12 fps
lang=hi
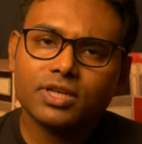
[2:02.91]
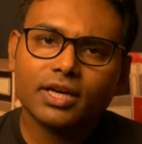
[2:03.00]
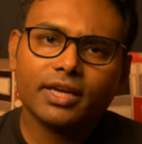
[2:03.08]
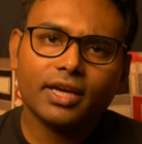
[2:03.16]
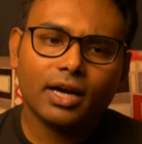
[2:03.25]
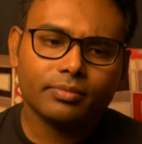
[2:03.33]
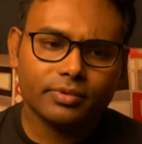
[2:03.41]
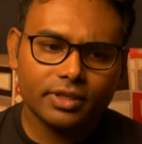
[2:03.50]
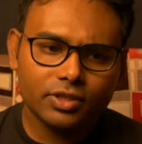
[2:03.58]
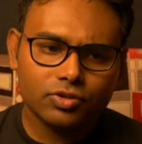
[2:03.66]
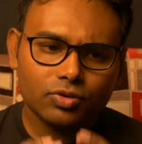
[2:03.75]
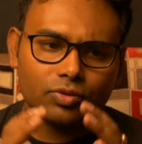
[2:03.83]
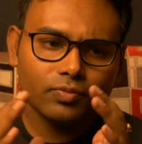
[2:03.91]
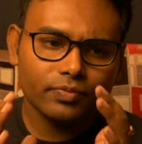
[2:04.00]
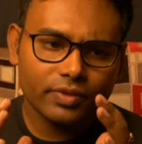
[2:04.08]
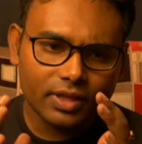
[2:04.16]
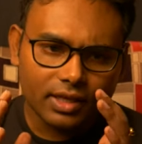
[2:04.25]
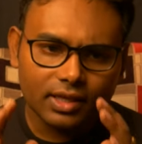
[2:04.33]
जाके आपकी जो
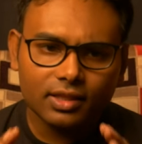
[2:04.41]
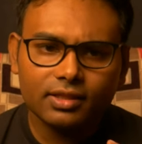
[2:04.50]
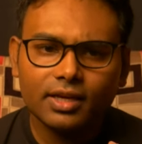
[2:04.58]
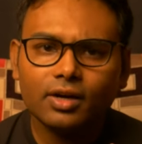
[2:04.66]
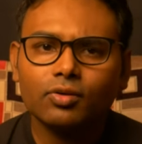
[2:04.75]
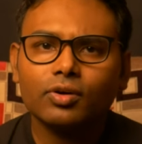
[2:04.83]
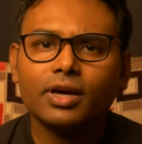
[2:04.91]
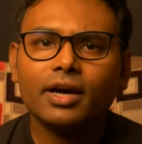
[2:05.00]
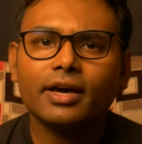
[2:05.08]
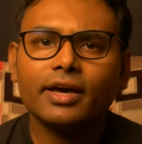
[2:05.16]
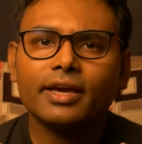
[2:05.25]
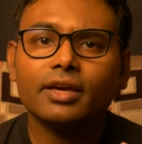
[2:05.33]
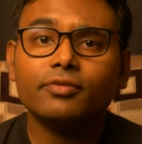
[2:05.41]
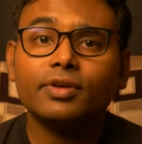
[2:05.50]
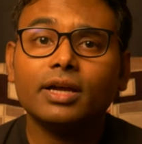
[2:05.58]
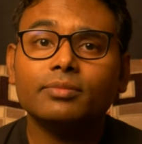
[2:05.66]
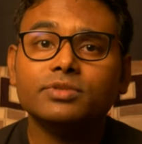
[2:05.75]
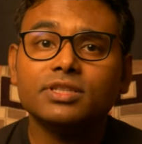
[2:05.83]
गलतियाँ हो रहा है या
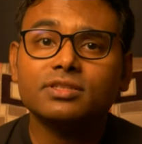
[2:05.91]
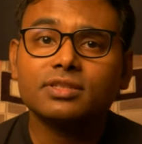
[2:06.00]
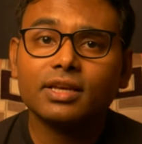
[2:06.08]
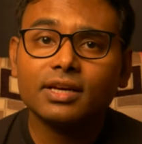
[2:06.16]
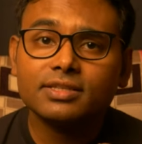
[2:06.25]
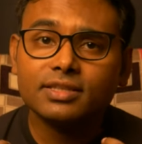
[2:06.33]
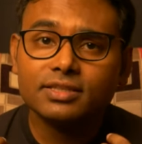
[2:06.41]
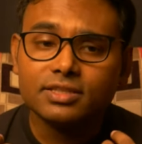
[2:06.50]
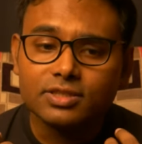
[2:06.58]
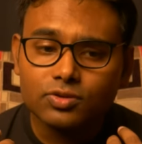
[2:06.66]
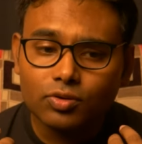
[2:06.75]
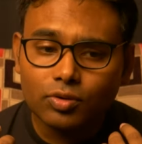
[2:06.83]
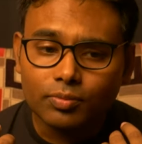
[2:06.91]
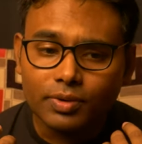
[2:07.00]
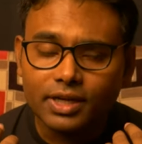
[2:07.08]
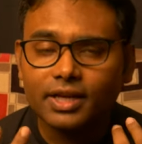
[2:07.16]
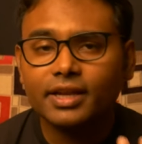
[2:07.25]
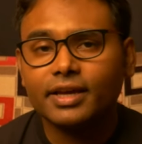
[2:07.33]
फिर आप जिस तरह से चीज़ों को
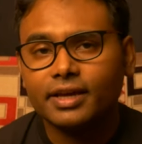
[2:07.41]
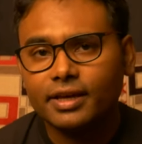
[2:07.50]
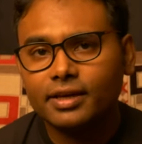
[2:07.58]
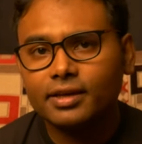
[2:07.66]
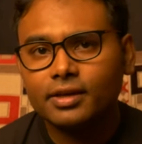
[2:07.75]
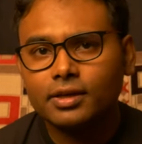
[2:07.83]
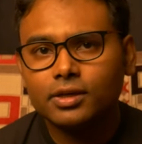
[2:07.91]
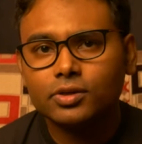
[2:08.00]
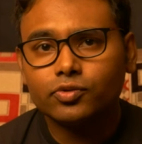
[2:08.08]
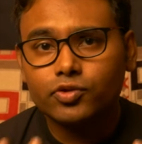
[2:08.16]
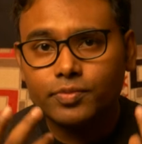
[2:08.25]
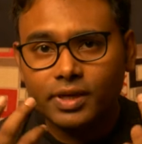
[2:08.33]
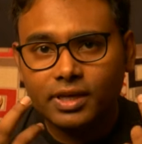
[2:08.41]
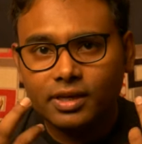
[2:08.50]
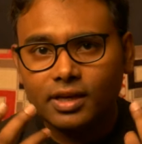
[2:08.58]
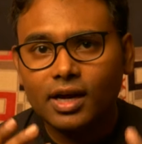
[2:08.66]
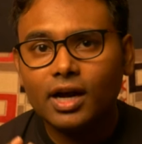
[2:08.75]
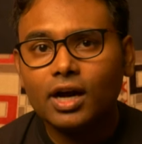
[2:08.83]
बना रहे हैं उसमें
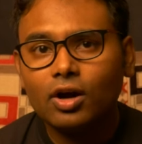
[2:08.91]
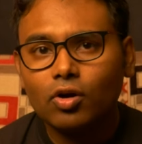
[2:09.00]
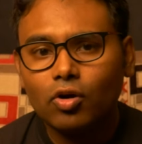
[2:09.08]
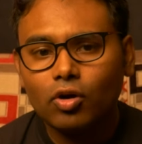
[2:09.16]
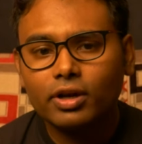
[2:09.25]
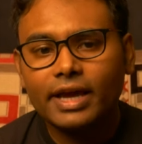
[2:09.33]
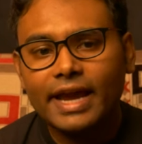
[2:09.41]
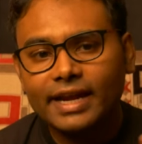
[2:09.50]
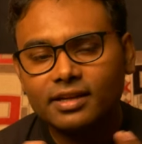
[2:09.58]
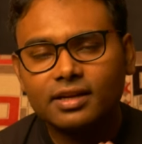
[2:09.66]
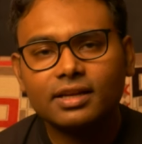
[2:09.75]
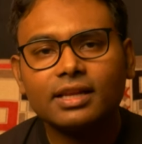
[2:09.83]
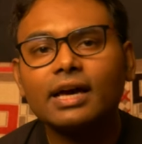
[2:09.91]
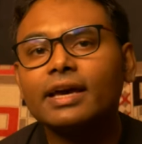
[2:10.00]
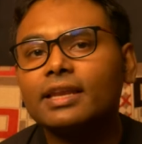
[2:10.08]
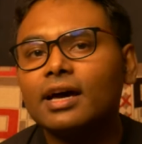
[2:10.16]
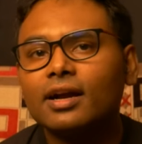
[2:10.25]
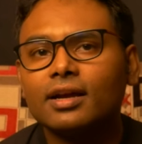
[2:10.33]
क्या और ऐड करना है
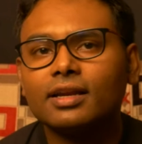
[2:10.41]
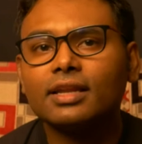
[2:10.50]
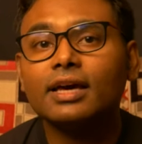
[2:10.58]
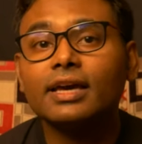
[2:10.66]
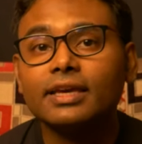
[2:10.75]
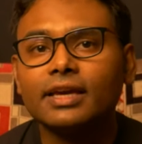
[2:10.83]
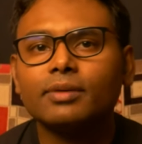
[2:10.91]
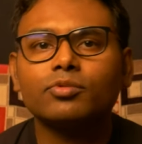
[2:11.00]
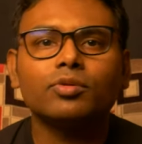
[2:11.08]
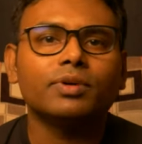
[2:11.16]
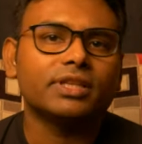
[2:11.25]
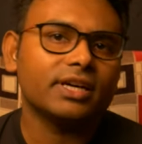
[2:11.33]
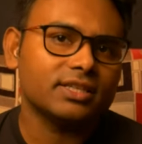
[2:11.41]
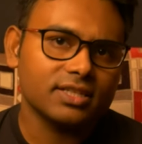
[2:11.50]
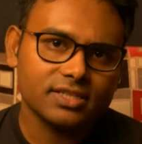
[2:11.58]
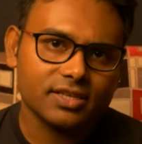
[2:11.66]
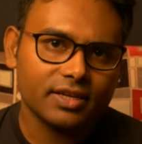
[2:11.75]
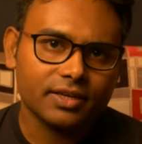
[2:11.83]
ना करना है ये आपको बताया जा
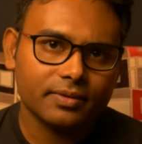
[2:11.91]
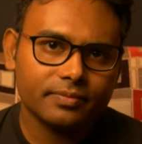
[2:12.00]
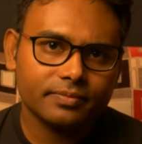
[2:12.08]
सके